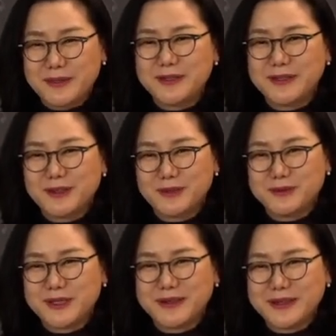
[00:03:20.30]
빌려달라고
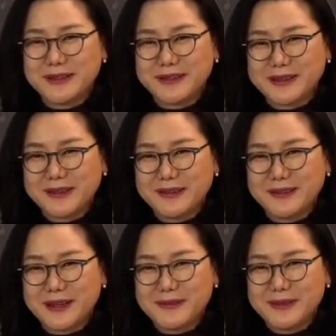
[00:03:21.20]
부탁을
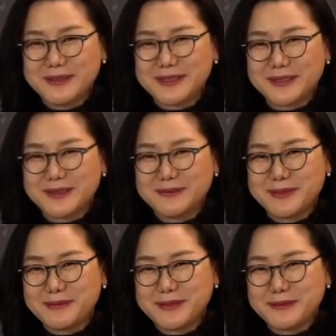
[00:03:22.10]
했는데요. 한번 잠깐
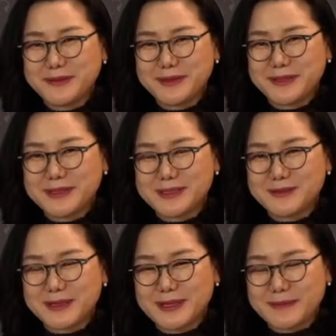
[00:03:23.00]
브리프를
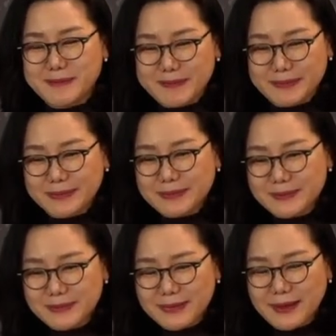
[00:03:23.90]
보여드리겠습니다.
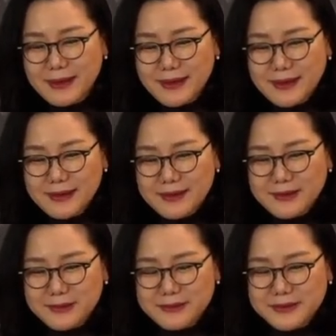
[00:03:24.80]

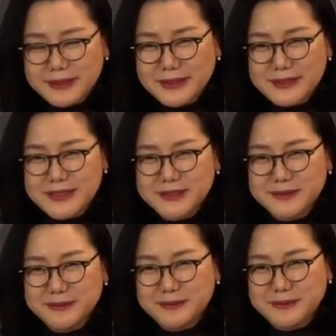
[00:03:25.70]
여러분들이
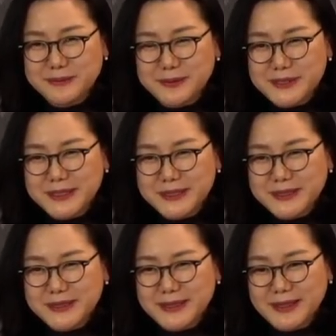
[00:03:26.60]
지금
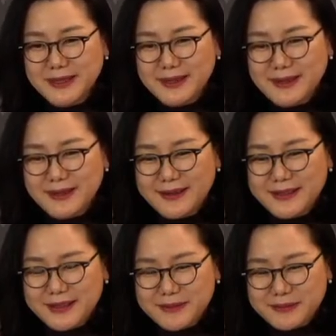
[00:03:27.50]
보시는 어,
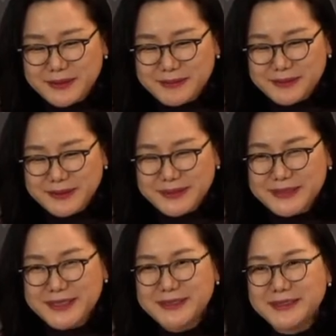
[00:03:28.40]
이
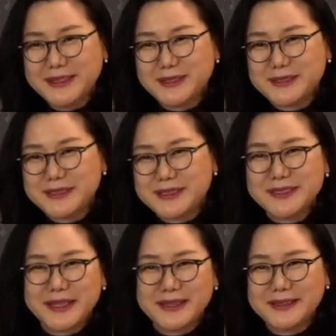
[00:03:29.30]
브리프는 최근에
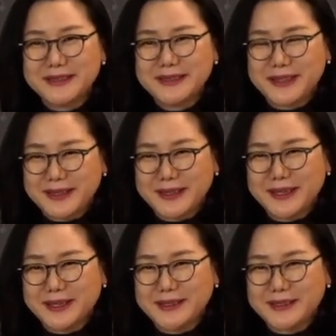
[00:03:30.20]

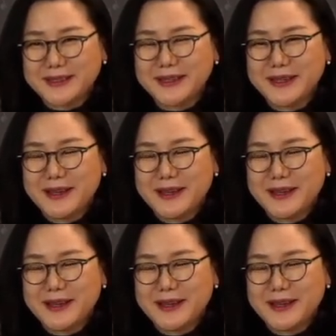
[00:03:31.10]
지난달에 그